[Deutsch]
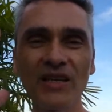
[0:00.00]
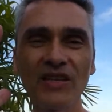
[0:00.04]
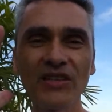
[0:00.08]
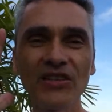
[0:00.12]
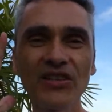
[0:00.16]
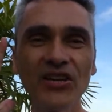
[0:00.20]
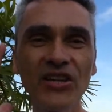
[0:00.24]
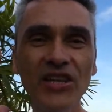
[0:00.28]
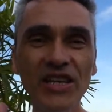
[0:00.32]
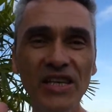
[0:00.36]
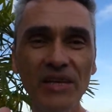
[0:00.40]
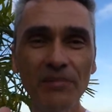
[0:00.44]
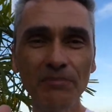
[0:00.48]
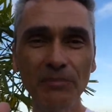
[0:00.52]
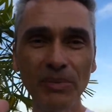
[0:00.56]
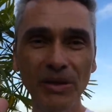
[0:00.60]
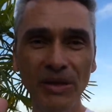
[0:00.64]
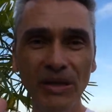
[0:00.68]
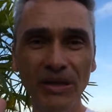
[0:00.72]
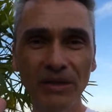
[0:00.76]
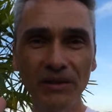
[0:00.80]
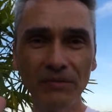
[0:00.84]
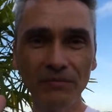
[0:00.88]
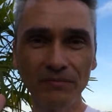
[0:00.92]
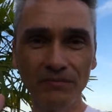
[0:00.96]

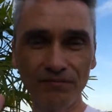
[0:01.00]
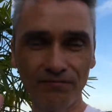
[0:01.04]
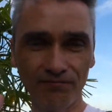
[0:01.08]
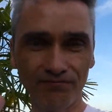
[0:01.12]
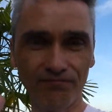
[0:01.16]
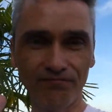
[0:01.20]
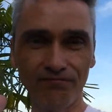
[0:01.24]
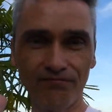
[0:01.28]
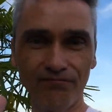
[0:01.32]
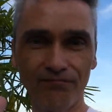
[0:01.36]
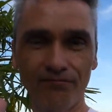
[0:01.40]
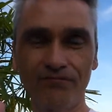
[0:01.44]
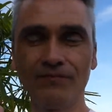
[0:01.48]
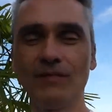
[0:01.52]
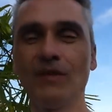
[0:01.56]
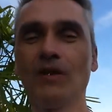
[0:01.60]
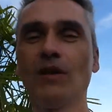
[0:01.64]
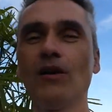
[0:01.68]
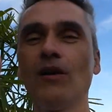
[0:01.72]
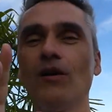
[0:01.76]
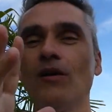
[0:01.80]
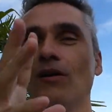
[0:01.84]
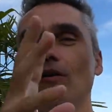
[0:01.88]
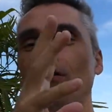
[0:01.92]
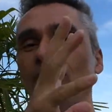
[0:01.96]
Keeper
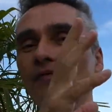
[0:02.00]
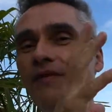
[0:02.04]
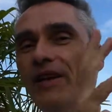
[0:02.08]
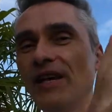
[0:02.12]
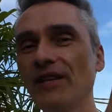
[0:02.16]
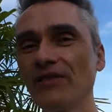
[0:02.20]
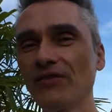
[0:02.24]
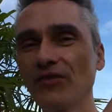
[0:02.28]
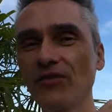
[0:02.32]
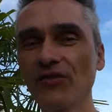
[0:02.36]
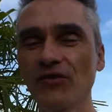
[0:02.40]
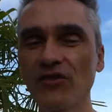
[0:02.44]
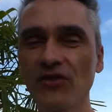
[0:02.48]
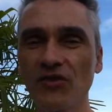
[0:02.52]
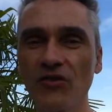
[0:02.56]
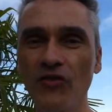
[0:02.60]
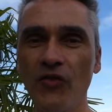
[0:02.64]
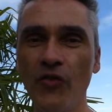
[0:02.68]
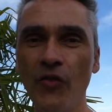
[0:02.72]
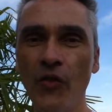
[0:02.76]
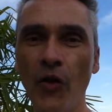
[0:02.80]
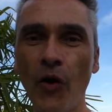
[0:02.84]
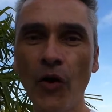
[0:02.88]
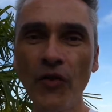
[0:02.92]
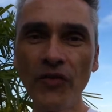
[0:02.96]
versus
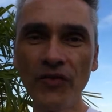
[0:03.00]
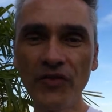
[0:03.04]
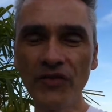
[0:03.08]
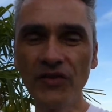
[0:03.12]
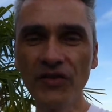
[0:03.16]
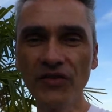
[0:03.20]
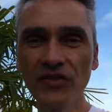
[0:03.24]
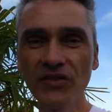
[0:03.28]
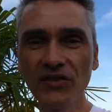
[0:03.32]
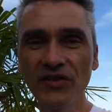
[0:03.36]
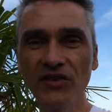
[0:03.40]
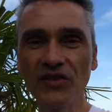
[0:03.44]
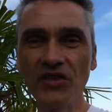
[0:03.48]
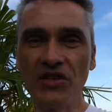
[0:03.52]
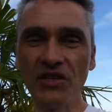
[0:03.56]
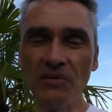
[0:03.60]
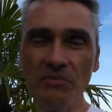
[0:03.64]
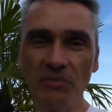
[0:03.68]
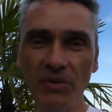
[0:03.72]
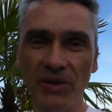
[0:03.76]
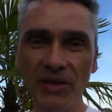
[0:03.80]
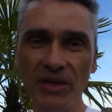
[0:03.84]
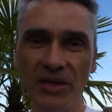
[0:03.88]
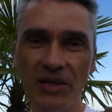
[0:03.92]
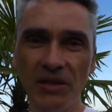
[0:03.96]

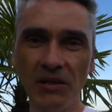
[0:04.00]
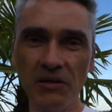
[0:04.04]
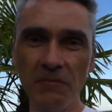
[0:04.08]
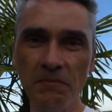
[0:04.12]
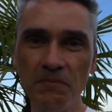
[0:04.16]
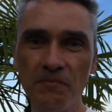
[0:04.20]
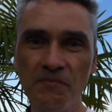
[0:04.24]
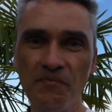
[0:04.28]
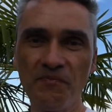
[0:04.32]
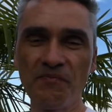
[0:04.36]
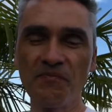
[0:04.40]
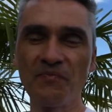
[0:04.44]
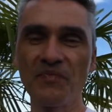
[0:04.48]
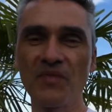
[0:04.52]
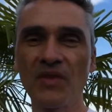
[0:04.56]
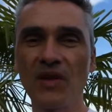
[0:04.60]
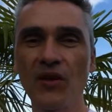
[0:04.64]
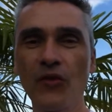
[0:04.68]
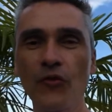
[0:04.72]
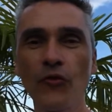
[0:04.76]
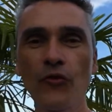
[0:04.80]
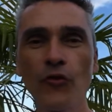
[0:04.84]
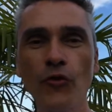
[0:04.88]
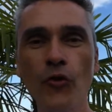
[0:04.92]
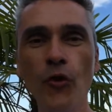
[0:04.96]
Non-Keeper
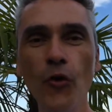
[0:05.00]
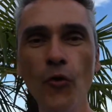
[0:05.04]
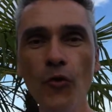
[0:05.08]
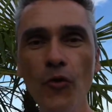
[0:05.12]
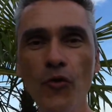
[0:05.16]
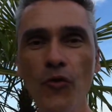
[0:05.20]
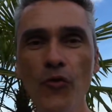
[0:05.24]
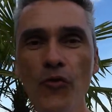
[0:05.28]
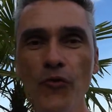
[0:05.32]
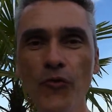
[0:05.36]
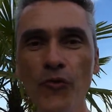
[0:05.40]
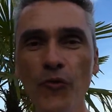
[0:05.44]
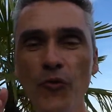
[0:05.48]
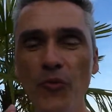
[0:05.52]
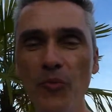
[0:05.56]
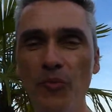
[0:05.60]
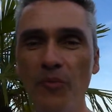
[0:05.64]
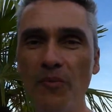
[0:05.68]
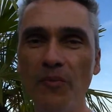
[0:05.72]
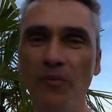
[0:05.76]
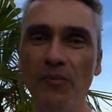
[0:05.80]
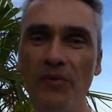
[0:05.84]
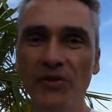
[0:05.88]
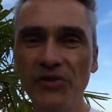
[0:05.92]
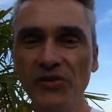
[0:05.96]

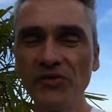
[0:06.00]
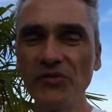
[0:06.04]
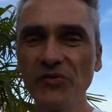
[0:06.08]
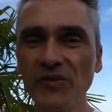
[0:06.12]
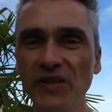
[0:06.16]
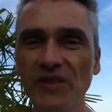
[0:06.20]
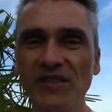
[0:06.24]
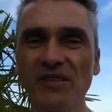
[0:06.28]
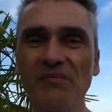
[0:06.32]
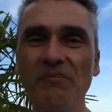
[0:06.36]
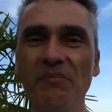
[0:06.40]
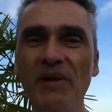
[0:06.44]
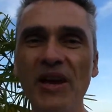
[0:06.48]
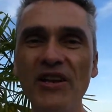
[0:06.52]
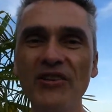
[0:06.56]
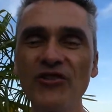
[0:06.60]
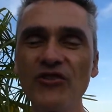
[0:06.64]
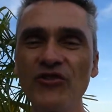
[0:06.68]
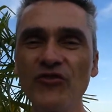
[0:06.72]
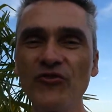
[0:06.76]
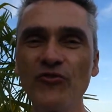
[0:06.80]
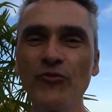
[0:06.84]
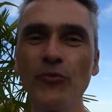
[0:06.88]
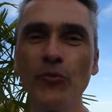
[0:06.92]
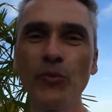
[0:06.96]
Kundentypen bzw.
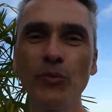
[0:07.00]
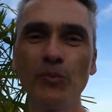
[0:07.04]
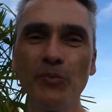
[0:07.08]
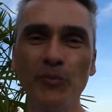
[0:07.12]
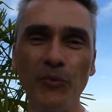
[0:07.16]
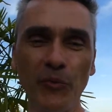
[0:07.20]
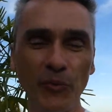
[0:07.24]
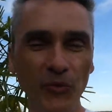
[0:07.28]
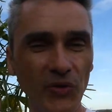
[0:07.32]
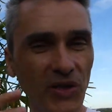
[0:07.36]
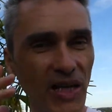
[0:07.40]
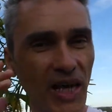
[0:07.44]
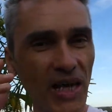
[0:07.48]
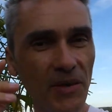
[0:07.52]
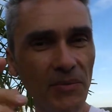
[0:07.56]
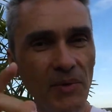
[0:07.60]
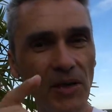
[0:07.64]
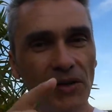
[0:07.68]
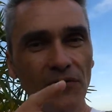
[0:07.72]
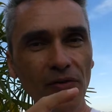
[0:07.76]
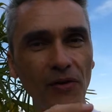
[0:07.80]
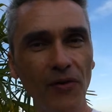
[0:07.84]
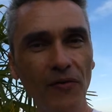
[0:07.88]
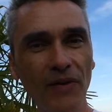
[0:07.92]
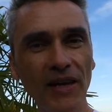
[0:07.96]
Menschentypen. Und gleich
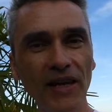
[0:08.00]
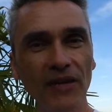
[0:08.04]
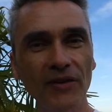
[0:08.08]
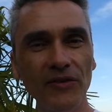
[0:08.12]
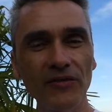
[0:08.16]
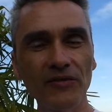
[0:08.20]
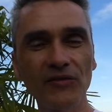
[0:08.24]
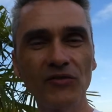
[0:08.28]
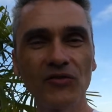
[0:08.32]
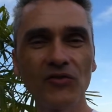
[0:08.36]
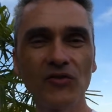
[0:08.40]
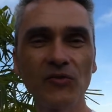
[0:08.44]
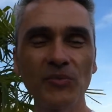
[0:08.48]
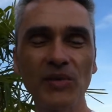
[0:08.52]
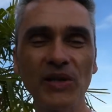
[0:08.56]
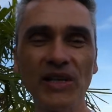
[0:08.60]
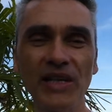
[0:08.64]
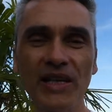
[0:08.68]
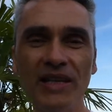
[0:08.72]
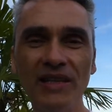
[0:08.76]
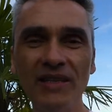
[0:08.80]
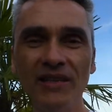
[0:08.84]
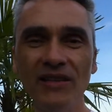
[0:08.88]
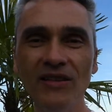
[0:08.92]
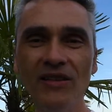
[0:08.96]
mal vorweg zu
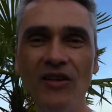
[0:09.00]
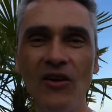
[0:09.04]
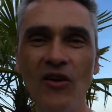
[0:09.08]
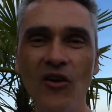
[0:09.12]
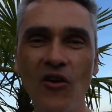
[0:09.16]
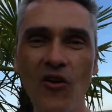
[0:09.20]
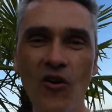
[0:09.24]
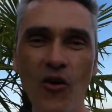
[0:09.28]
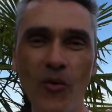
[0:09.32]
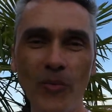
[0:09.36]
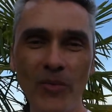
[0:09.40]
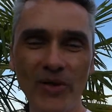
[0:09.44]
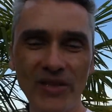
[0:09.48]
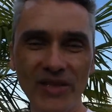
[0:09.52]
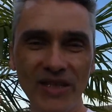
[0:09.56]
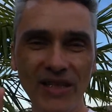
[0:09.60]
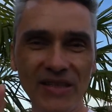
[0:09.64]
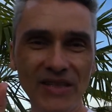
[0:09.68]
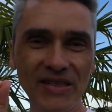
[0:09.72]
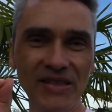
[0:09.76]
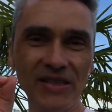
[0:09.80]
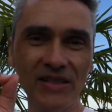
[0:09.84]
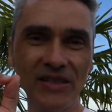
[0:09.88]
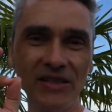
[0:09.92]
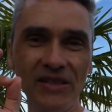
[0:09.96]
Beginn, um das
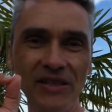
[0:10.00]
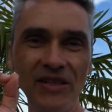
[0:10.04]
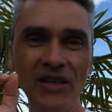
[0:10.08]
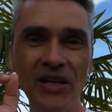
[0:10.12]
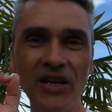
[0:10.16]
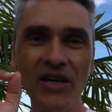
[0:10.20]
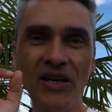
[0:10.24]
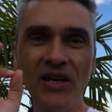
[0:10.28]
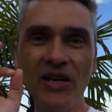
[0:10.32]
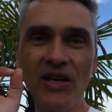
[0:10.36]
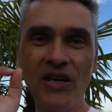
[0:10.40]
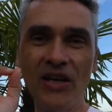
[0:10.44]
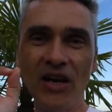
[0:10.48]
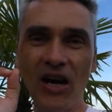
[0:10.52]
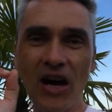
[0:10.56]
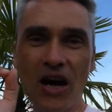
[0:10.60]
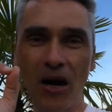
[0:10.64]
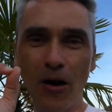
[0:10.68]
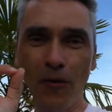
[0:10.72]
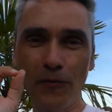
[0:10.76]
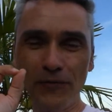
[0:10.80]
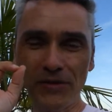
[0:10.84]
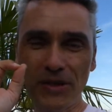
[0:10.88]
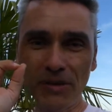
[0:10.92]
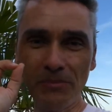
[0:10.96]
Ganze
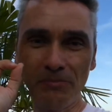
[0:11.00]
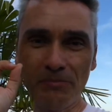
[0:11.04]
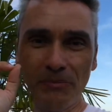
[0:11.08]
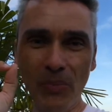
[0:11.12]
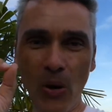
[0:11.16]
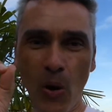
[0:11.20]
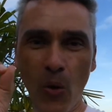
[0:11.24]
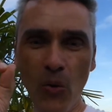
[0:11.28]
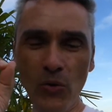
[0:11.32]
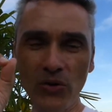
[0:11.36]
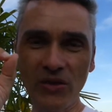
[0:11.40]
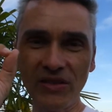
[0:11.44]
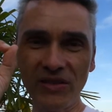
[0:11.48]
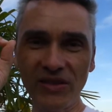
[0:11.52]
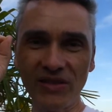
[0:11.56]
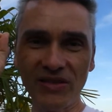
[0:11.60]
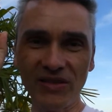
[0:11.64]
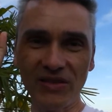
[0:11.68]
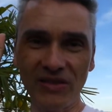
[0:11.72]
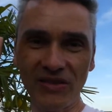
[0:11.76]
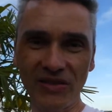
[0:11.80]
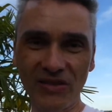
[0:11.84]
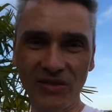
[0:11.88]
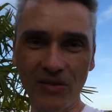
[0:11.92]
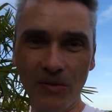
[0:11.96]
auf den
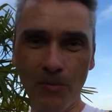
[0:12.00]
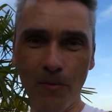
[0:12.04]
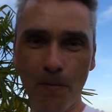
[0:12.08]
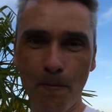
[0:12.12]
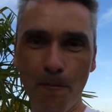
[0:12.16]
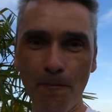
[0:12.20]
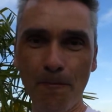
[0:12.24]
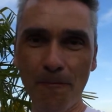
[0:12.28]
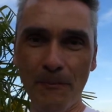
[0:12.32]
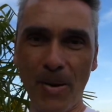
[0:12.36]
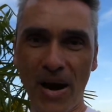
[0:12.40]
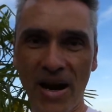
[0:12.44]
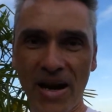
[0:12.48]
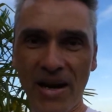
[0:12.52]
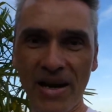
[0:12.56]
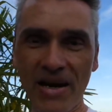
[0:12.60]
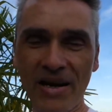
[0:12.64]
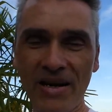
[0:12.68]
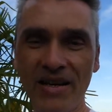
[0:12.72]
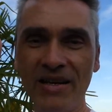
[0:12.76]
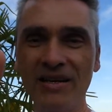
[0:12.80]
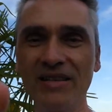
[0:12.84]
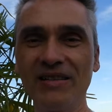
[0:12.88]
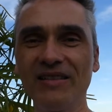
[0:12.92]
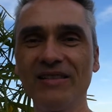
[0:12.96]
Punkt,
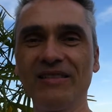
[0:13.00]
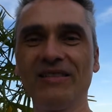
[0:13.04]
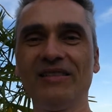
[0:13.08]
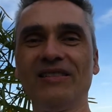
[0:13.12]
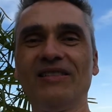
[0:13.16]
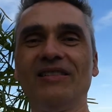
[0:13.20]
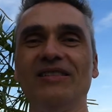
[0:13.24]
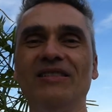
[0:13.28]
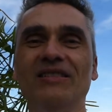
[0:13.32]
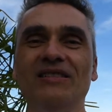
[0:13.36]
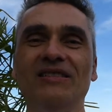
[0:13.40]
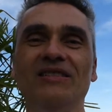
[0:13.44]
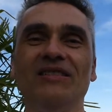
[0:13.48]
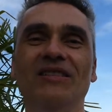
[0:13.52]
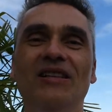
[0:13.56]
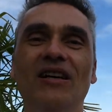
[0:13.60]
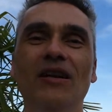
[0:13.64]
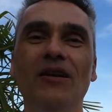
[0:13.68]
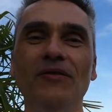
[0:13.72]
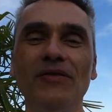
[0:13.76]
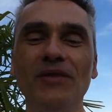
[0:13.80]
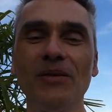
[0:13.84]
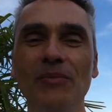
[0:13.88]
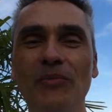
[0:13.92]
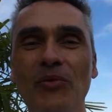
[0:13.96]
bang,
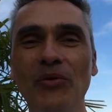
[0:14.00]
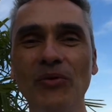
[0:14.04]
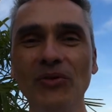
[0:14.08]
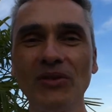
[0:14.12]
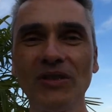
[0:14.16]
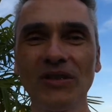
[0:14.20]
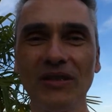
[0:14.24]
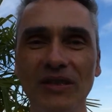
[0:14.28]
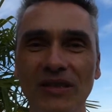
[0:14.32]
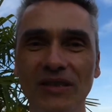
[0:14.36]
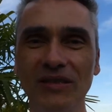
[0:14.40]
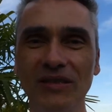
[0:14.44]
auf den Punkt